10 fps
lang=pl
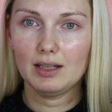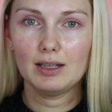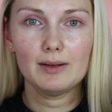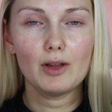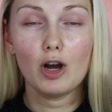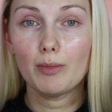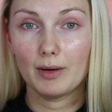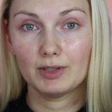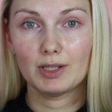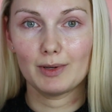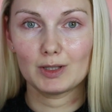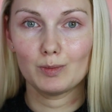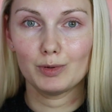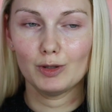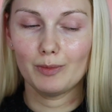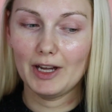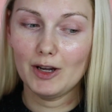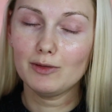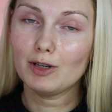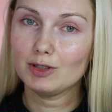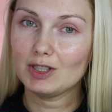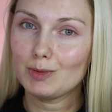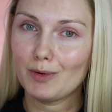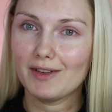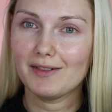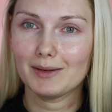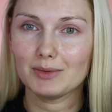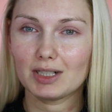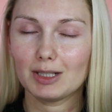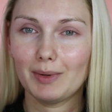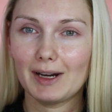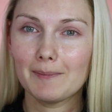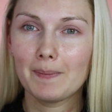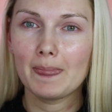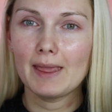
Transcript: i oba mi się bardzo podobają, chociaż powiem Wam, że chyba